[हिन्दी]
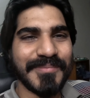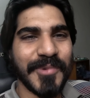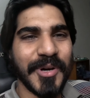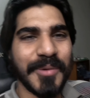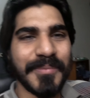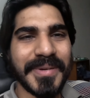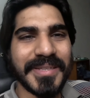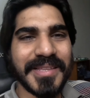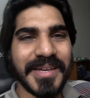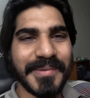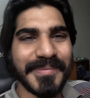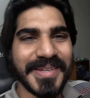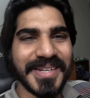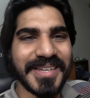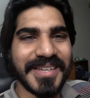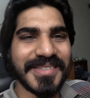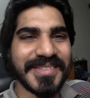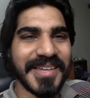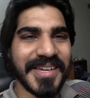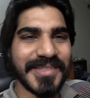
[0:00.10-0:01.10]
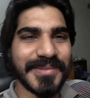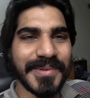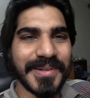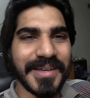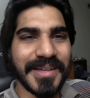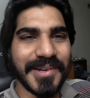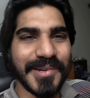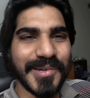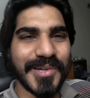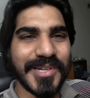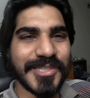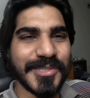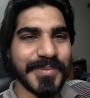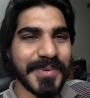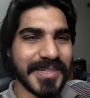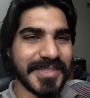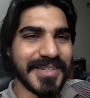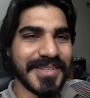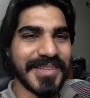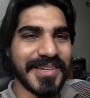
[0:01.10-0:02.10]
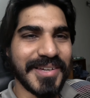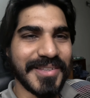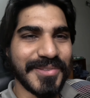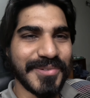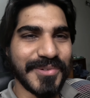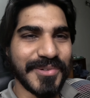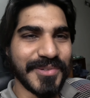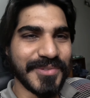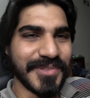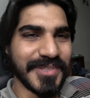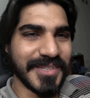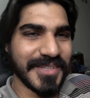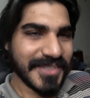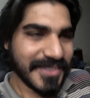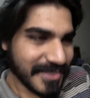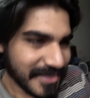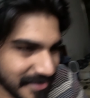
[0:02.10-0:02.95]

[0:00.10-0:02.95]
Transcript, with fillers: मोहम्मद आमिर का स्केच बना रहा हूँ आज पिक्चर दिखाता हूँ कौन सी है